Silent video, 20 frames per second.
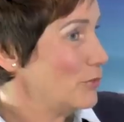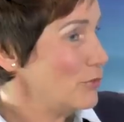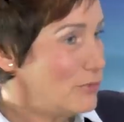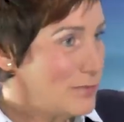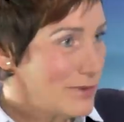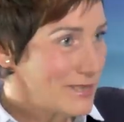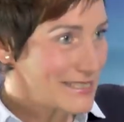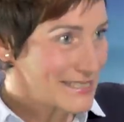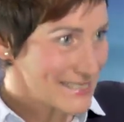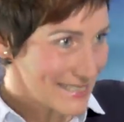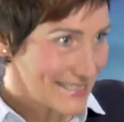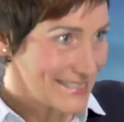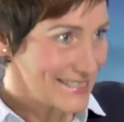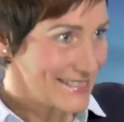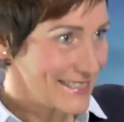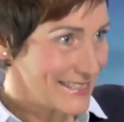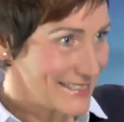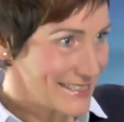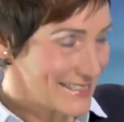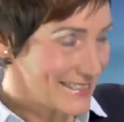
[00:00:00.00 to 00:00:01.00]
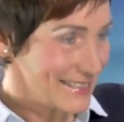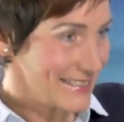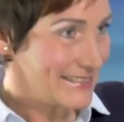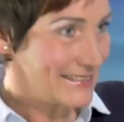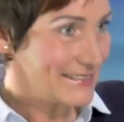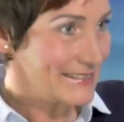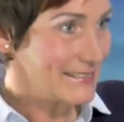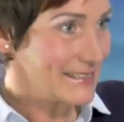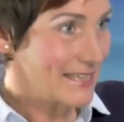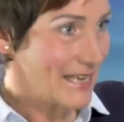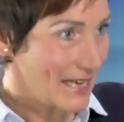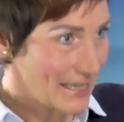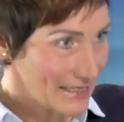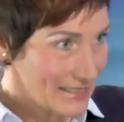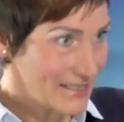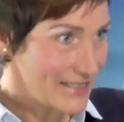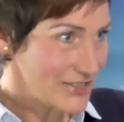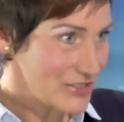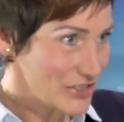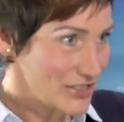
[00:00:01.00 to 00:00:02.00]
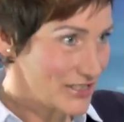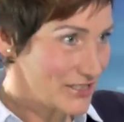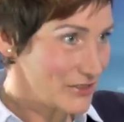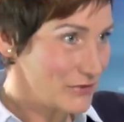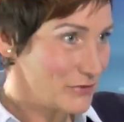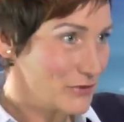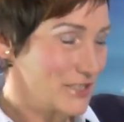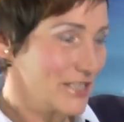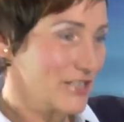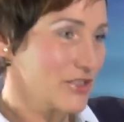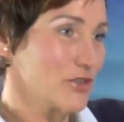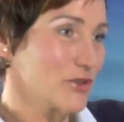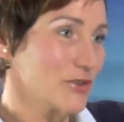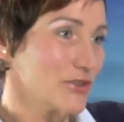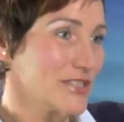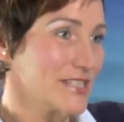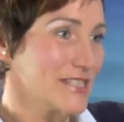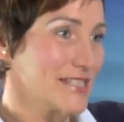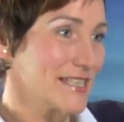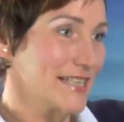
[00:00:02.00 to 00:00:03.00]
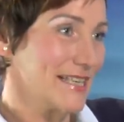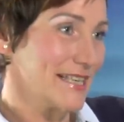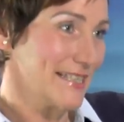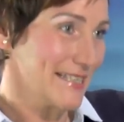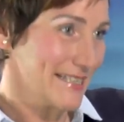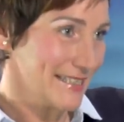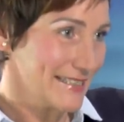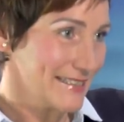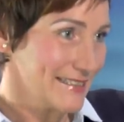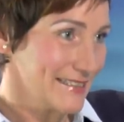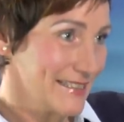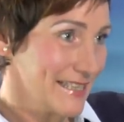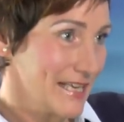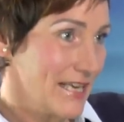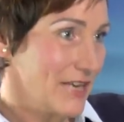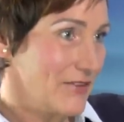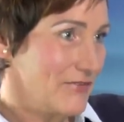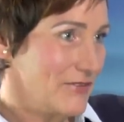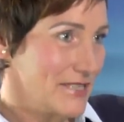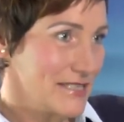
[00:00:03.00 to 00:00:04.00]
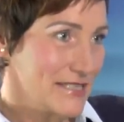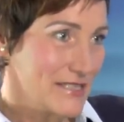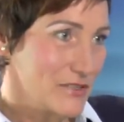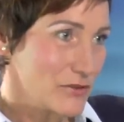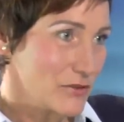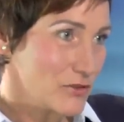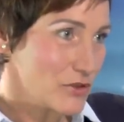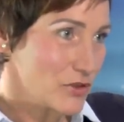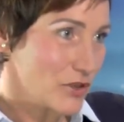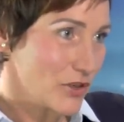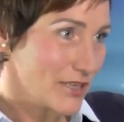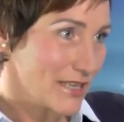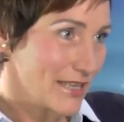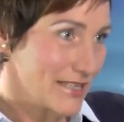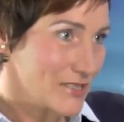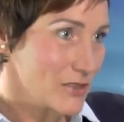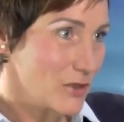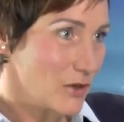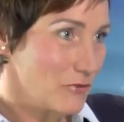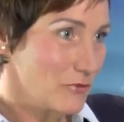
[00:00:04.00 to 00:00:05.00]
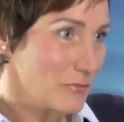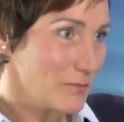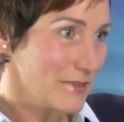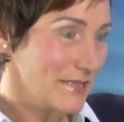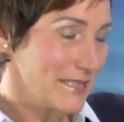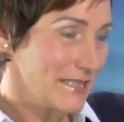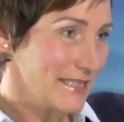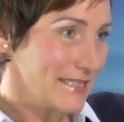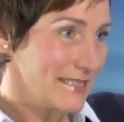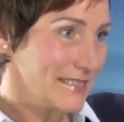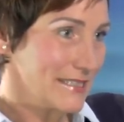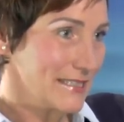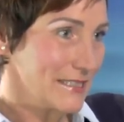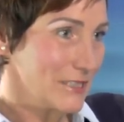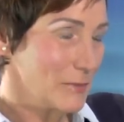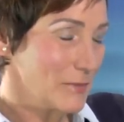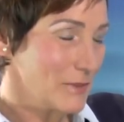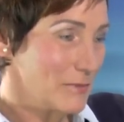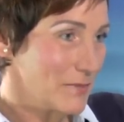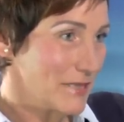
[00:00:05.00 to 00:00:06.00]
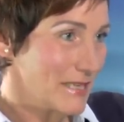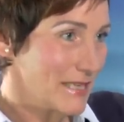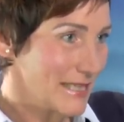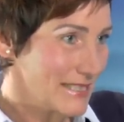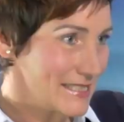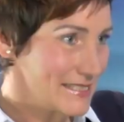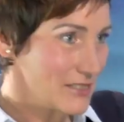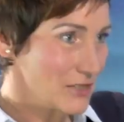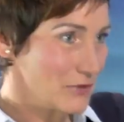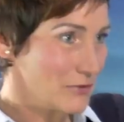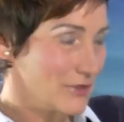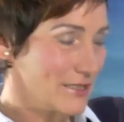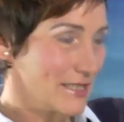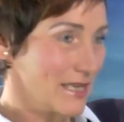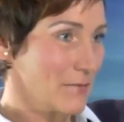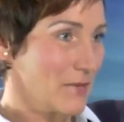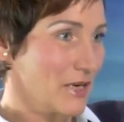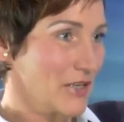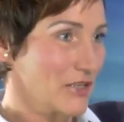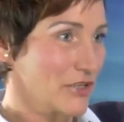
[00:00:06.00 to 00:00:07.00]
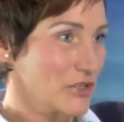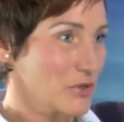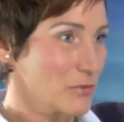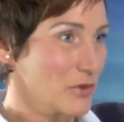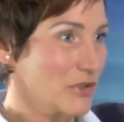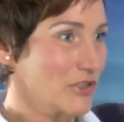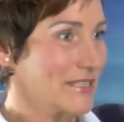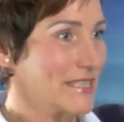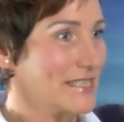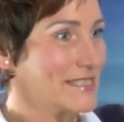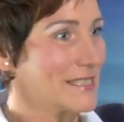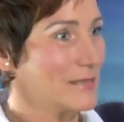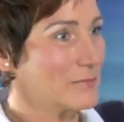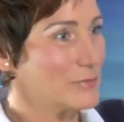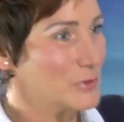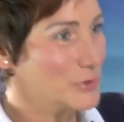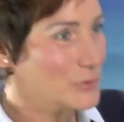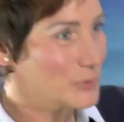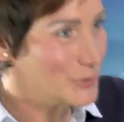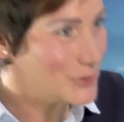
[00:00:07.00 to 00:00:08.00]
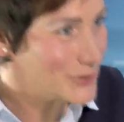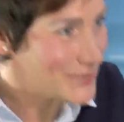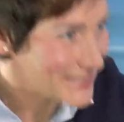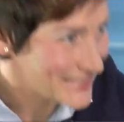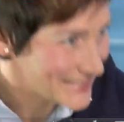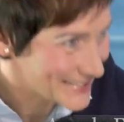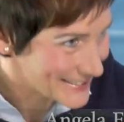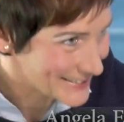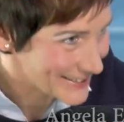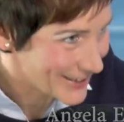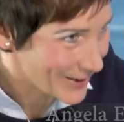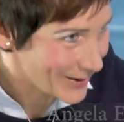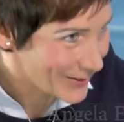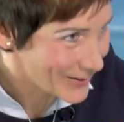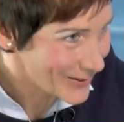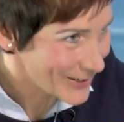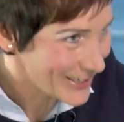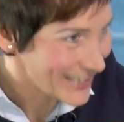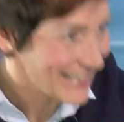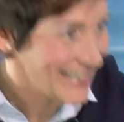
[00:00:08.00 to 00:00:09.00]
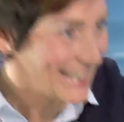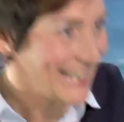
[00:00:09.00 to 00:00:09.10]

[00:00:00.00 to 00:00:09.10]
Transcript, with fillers: über sechs Jahrzehnten engagiert für den Schutz der Erde. Wir sind uns schon ganz oft begegnet. Ich bin begeistert von deinem Engagement und deshalb duze ich dich auch.